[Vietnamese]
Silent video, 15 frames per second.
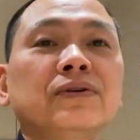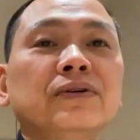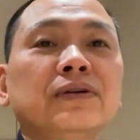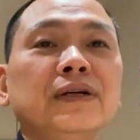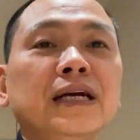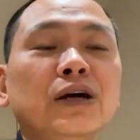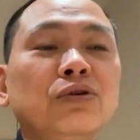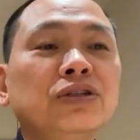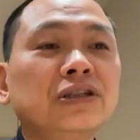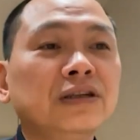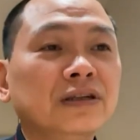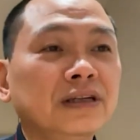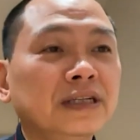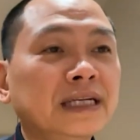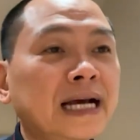nếu xử
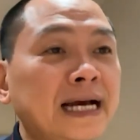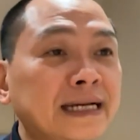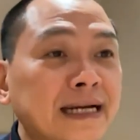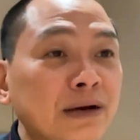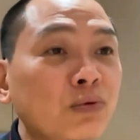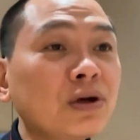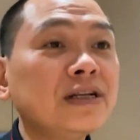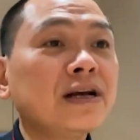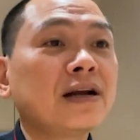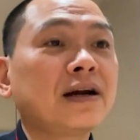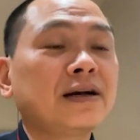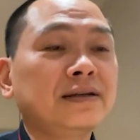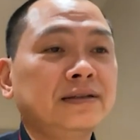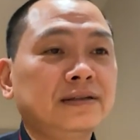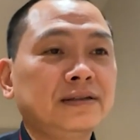lý hết cái nguyên nhân
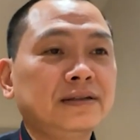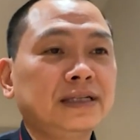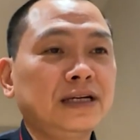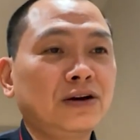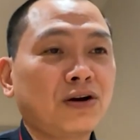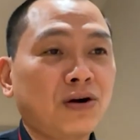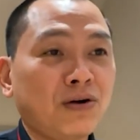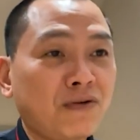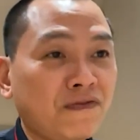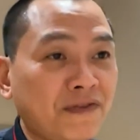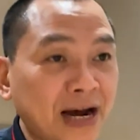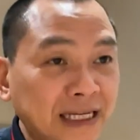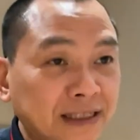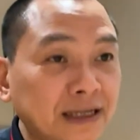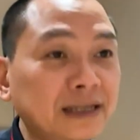đấy thì nó
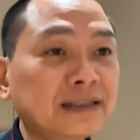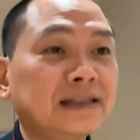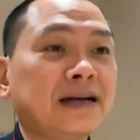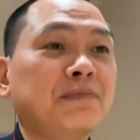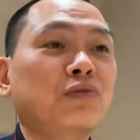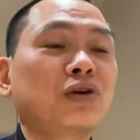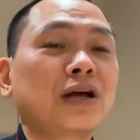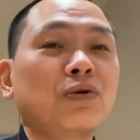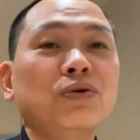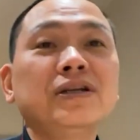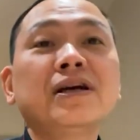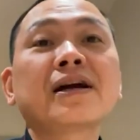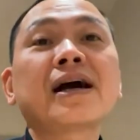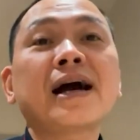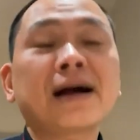phát sinh ra một cái nguyên
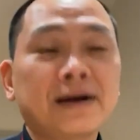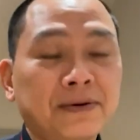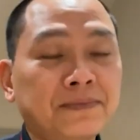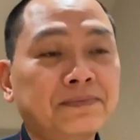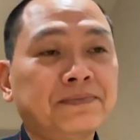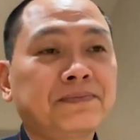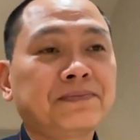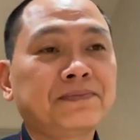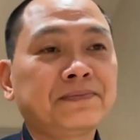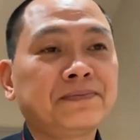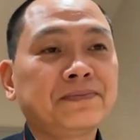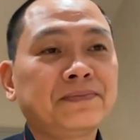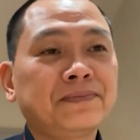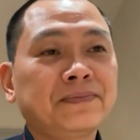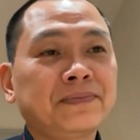nhân khác không,
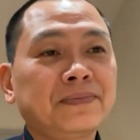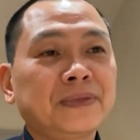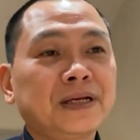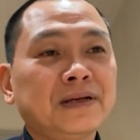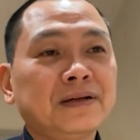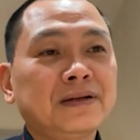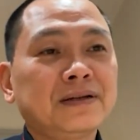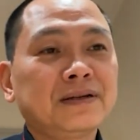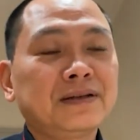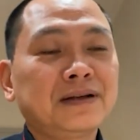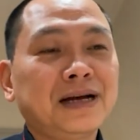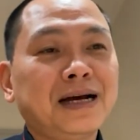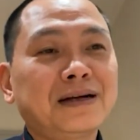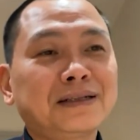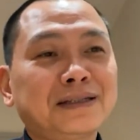tức
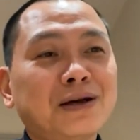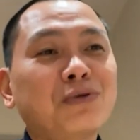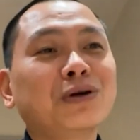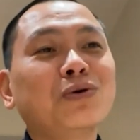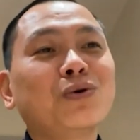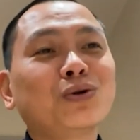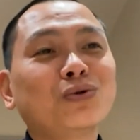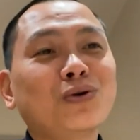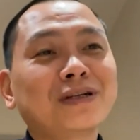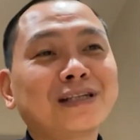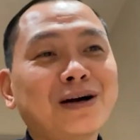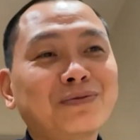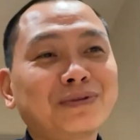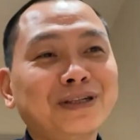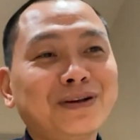là sau khi uống thuốc
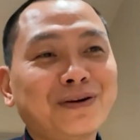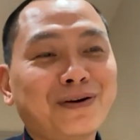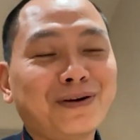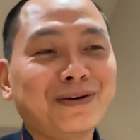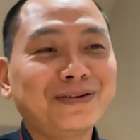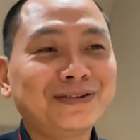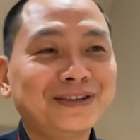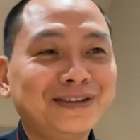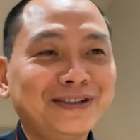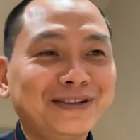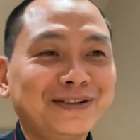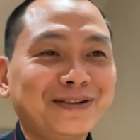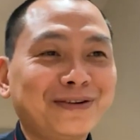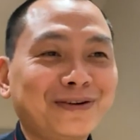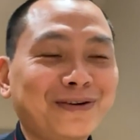xong thì nó
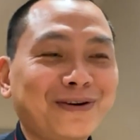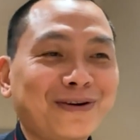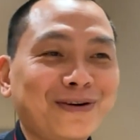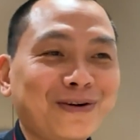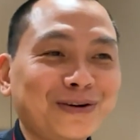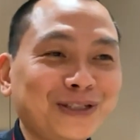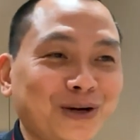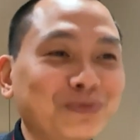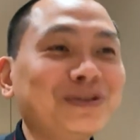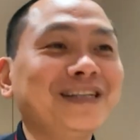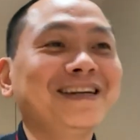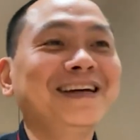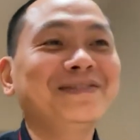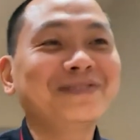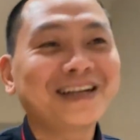có chống chỉ
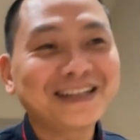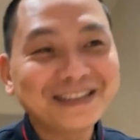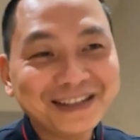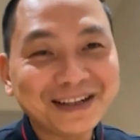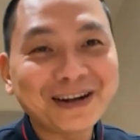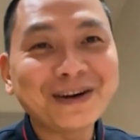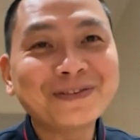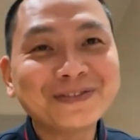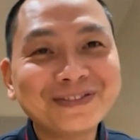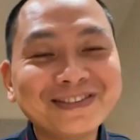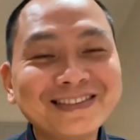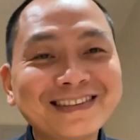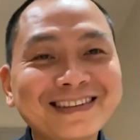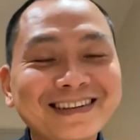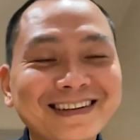định với cái gì không.
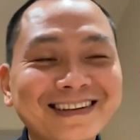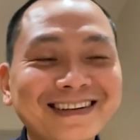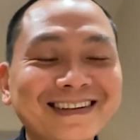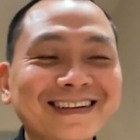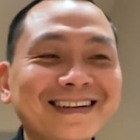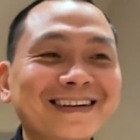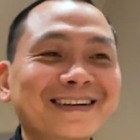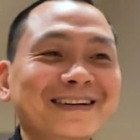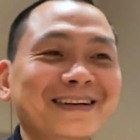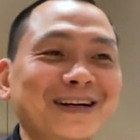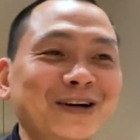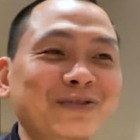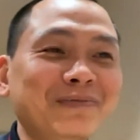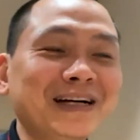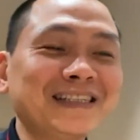
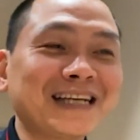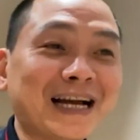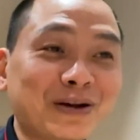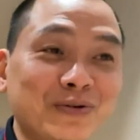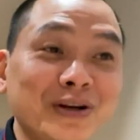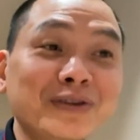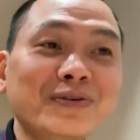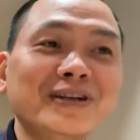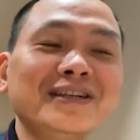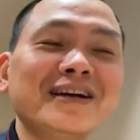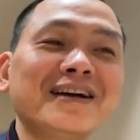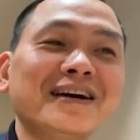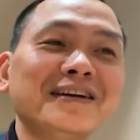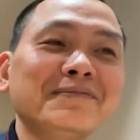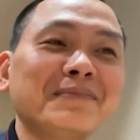Nếu mà giải quyết nguyên nhân
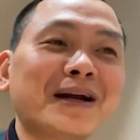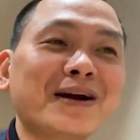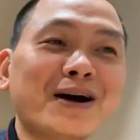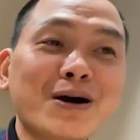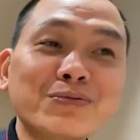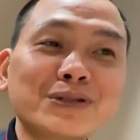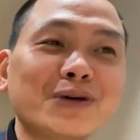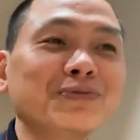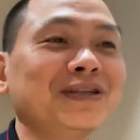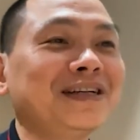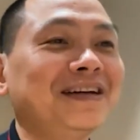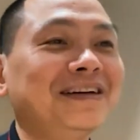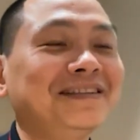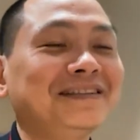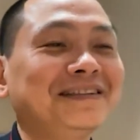đấy mà nó không chống chỉ
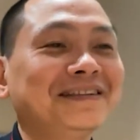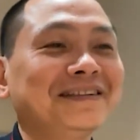định